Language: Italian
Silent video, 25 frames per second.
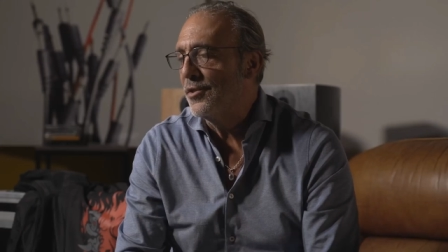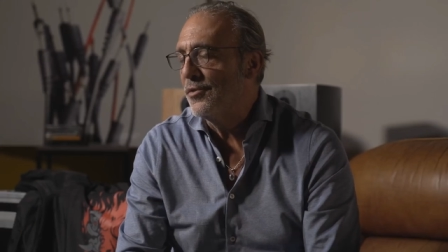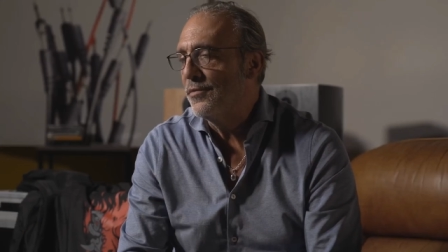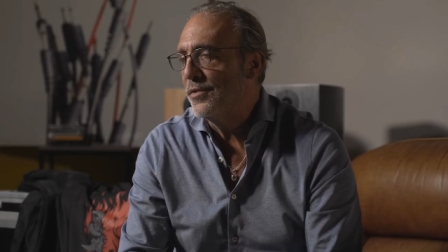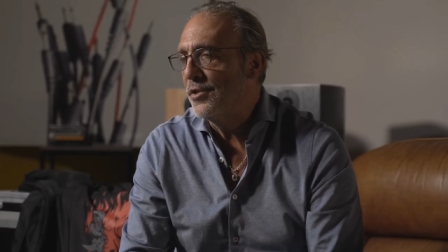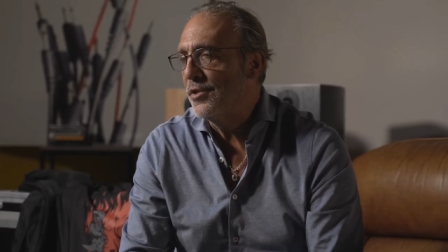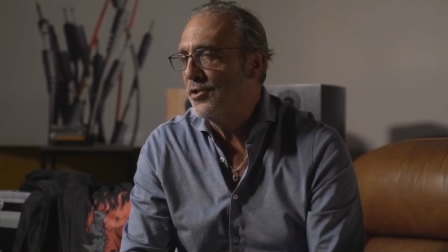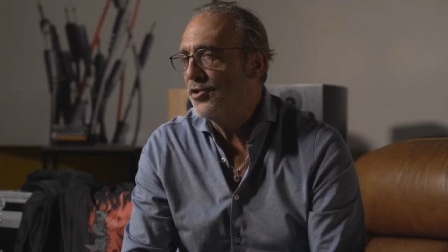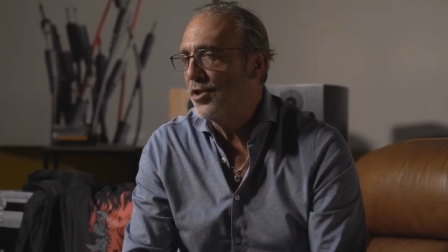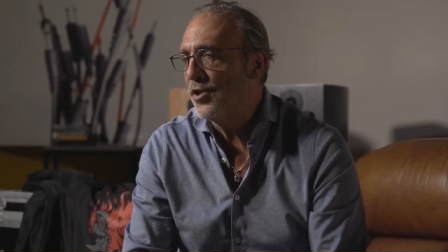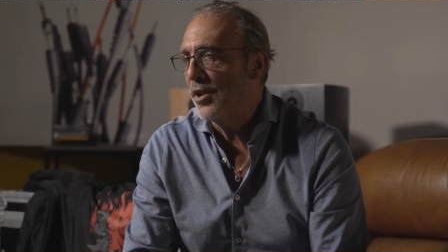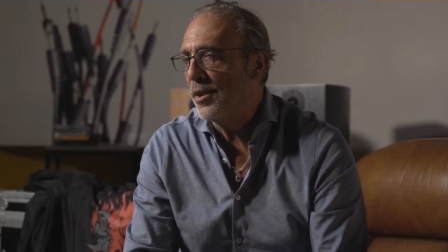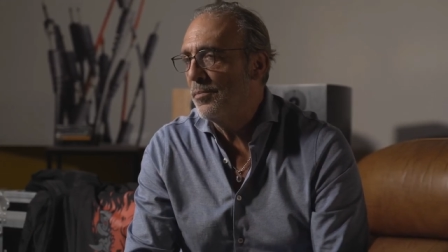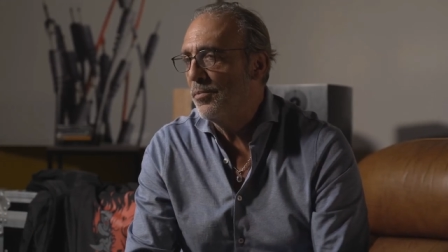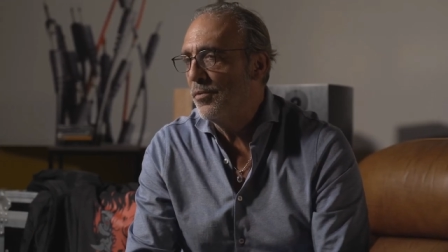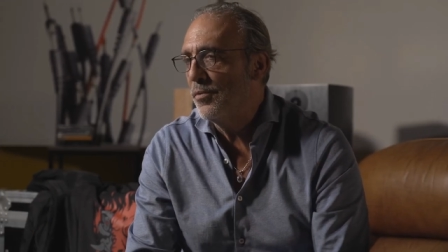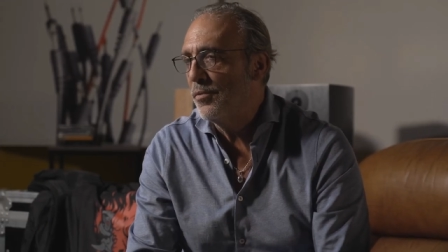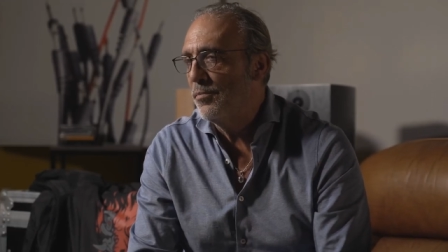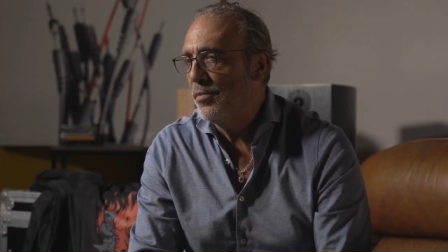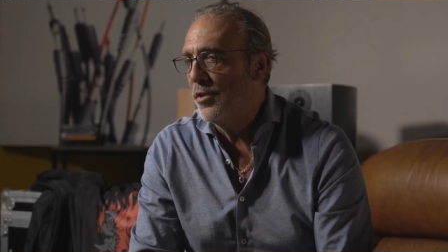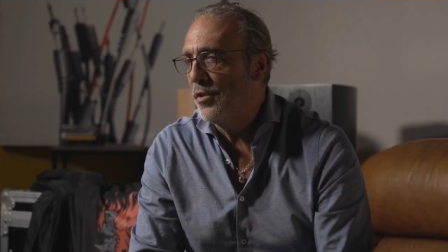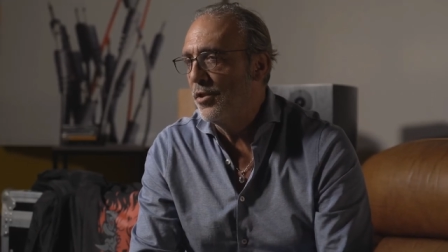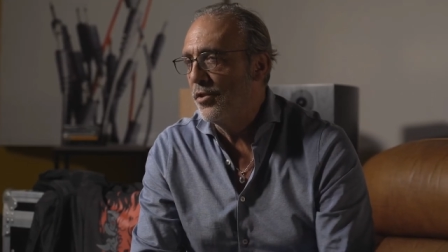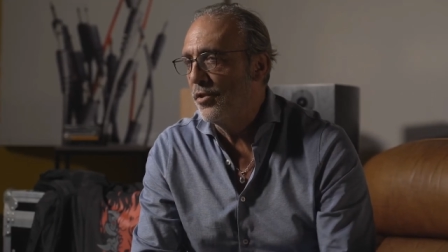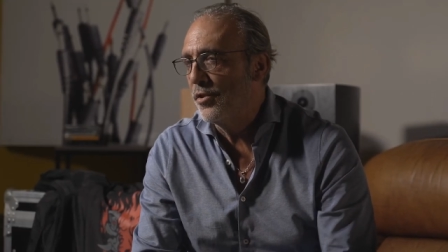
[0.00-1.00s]
convincere il
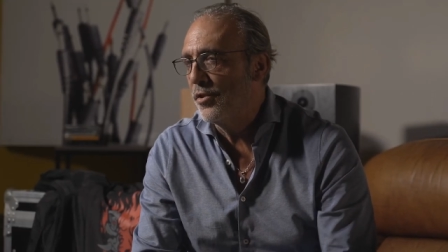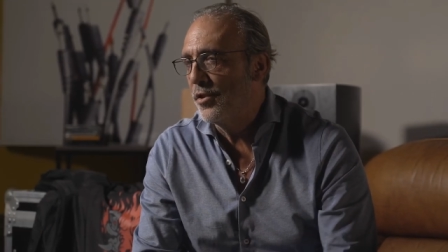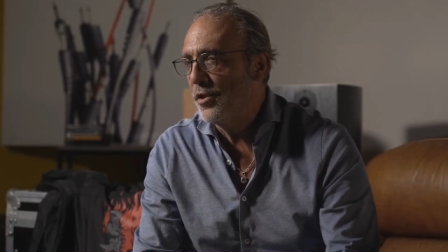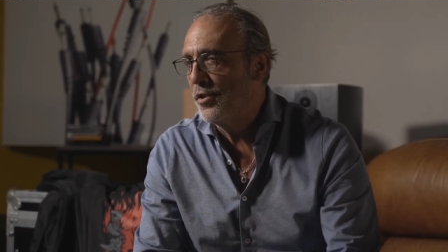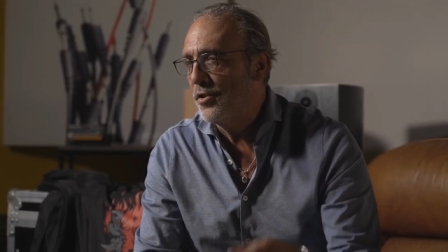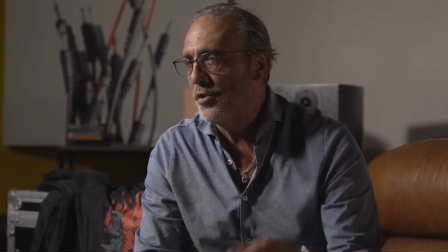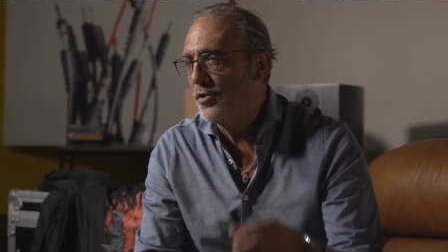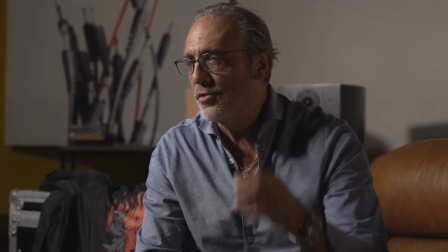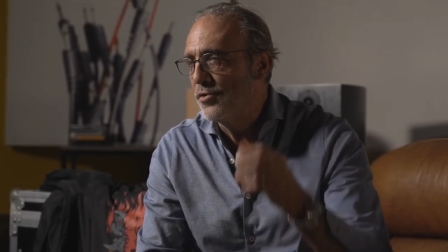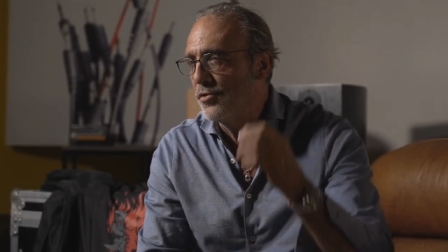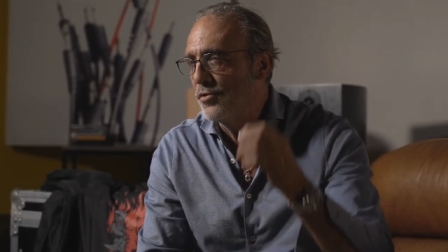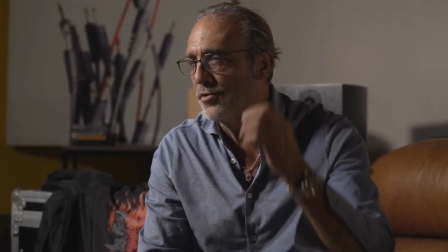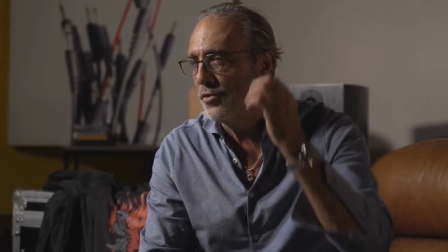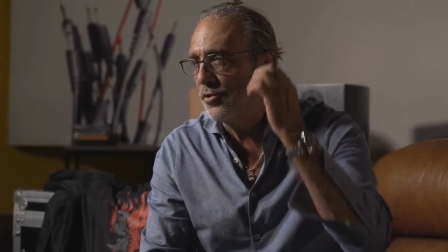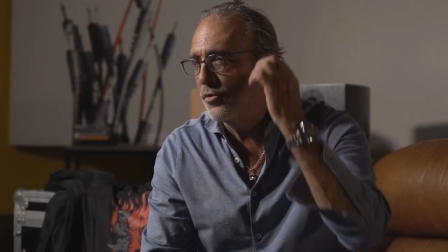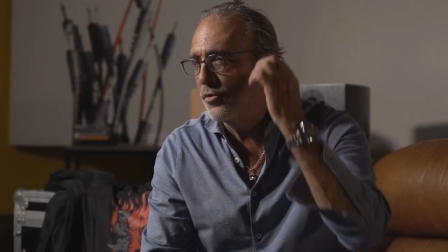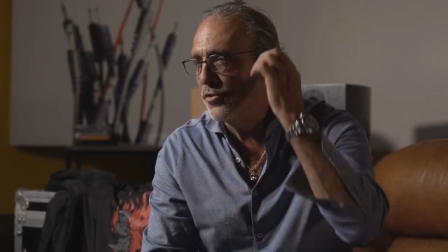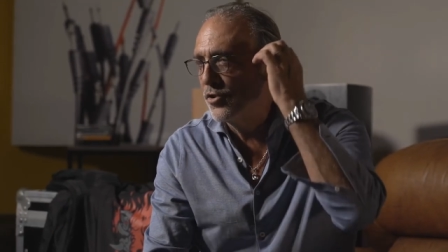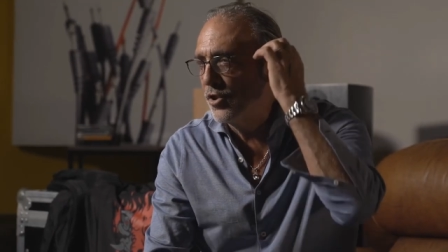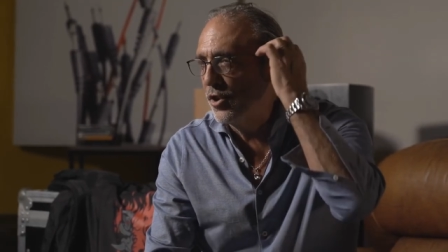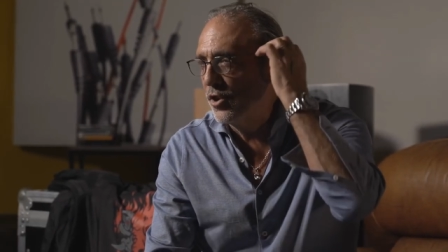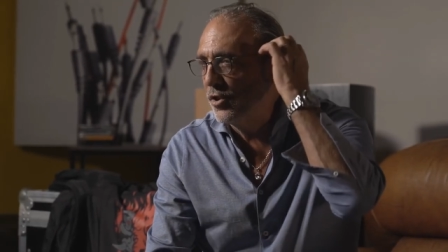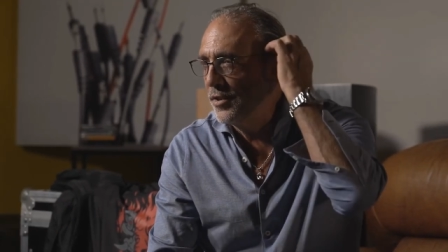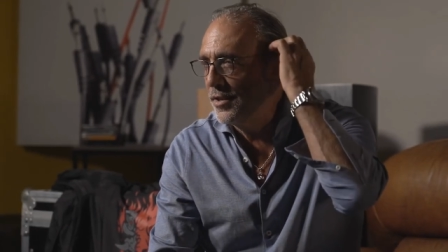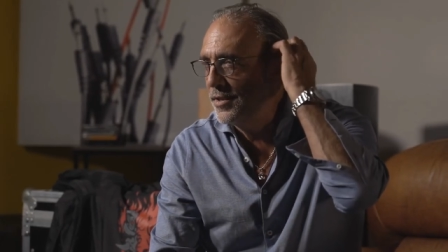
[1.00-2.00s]
pubblico che io sono
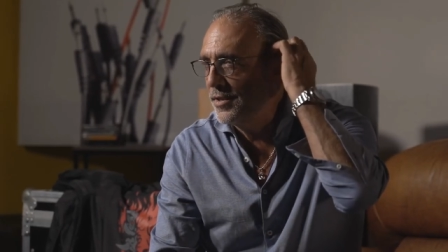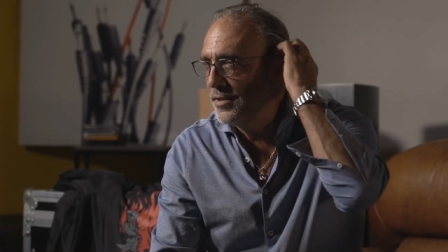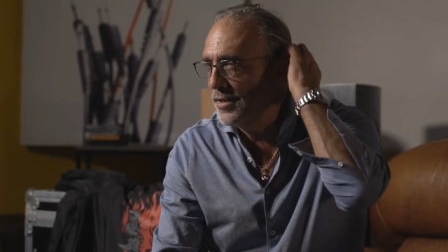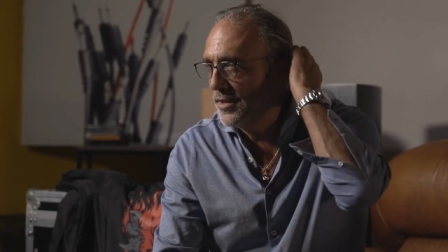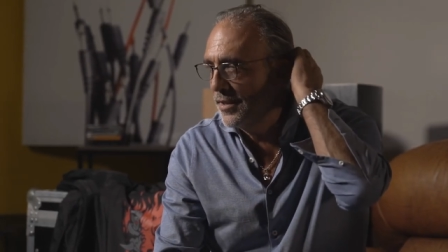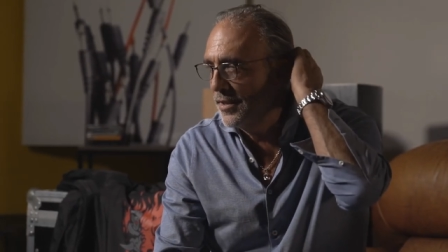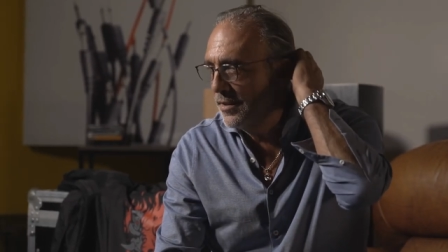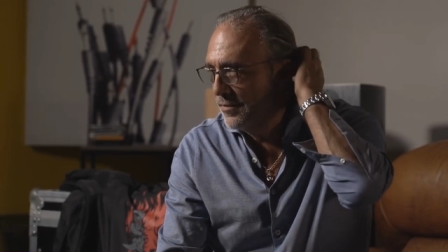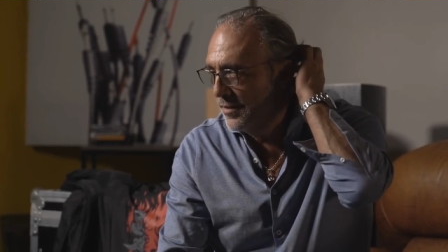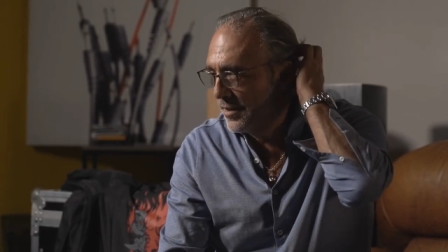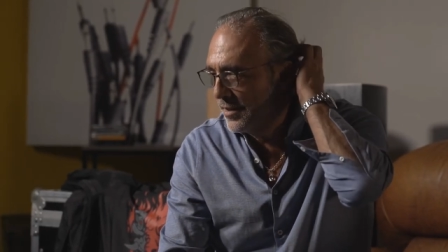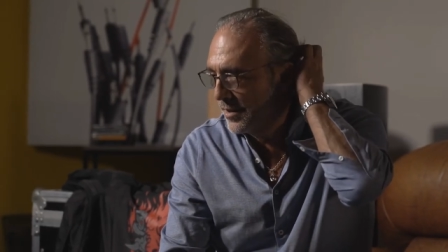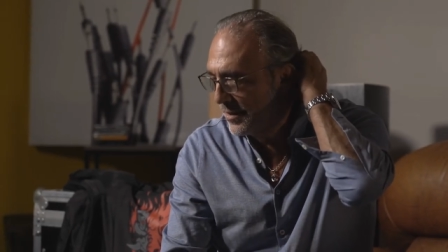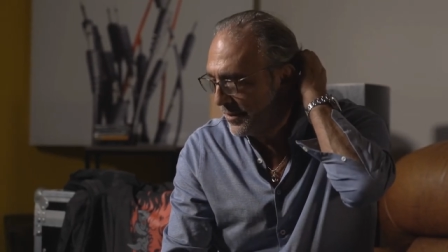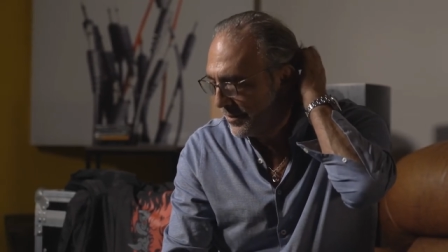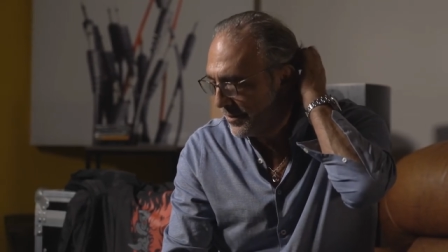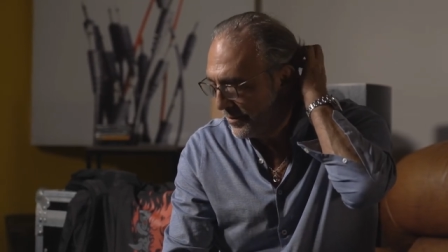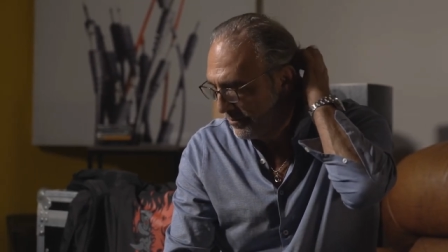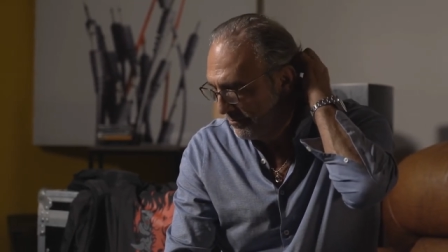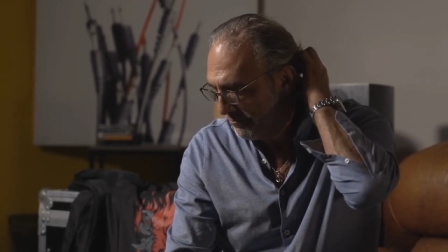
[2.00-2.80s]
Johnny Silver,